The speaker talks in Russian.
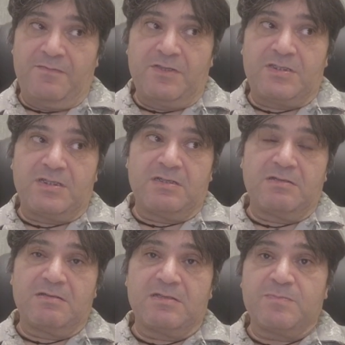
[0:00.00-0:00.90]
Ведь
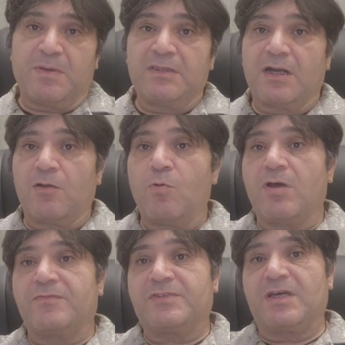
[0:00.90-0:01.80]
э, с
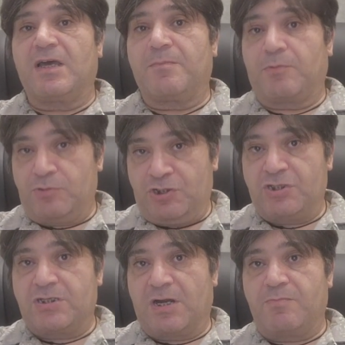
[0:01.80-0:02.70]
бандерлогов-то проще
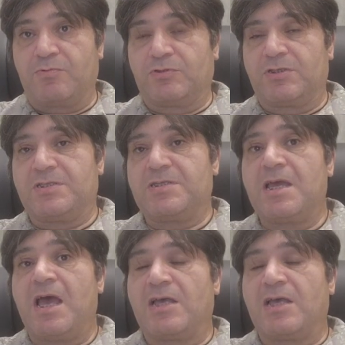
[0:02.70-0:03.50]
заработать.